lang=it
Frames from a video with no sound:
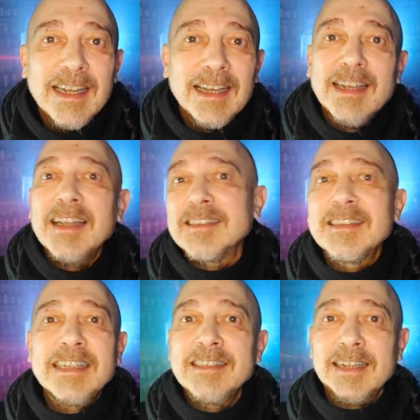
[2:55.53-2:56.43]
la, la
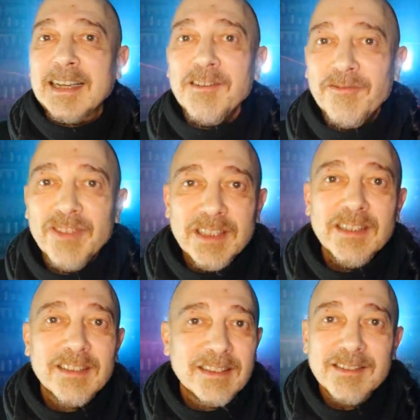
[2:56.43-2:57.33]
setta
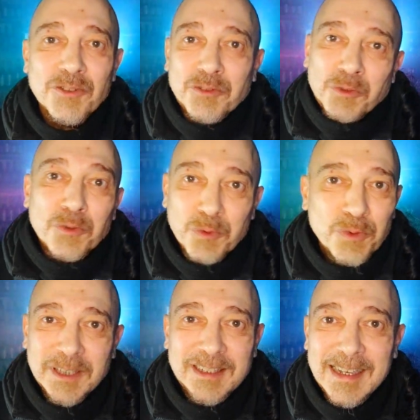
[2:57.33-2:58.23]
calvinista, sono
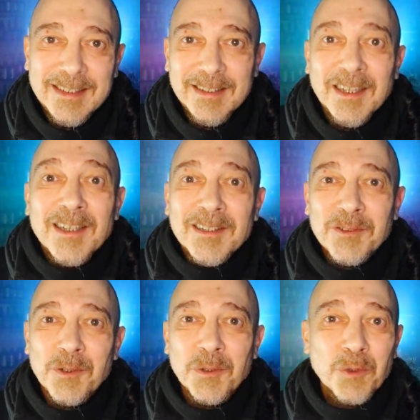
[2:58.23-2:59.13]
tutte sette,
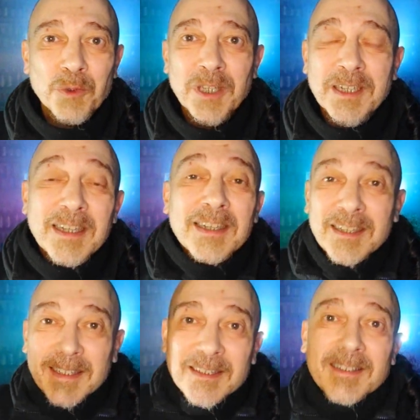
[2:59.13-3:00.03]
sono tutte
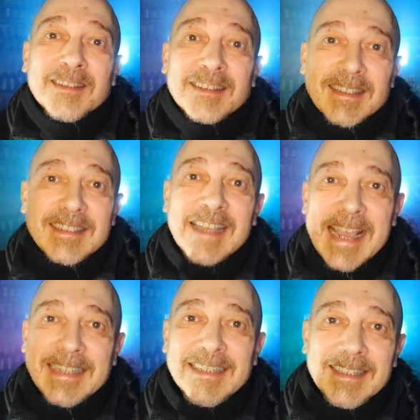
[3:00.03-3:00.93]

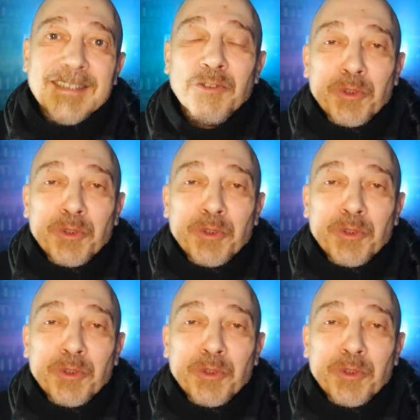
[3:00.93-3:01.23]
sette